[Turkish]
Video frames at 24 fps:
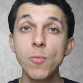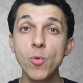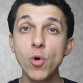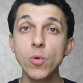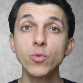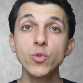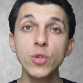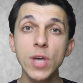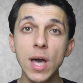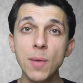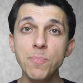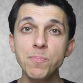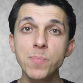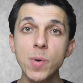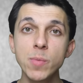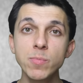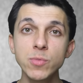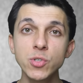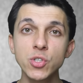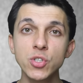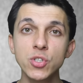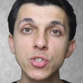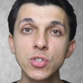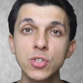Ama o bunu
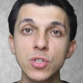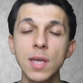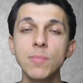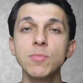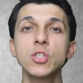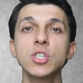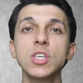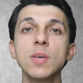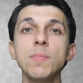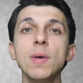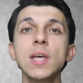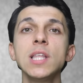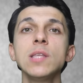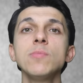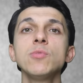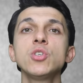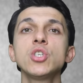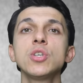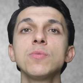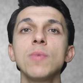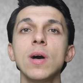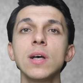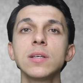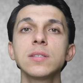yapmamış. Demiş ki benim
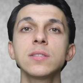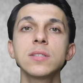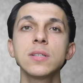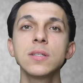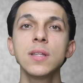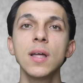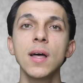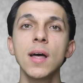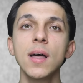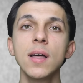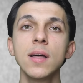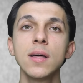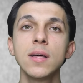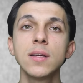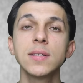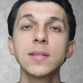işim aslında